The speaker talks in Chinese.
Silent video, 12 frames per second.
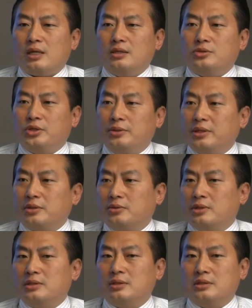全美
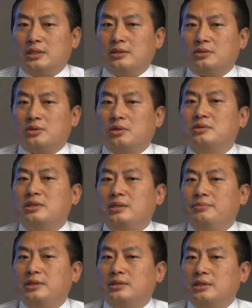国这种投资移
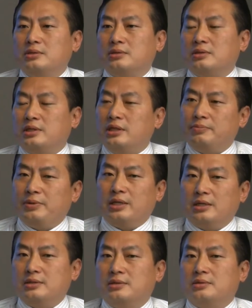民这种特别的
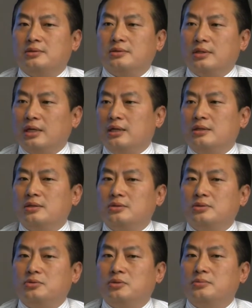这种啊，就我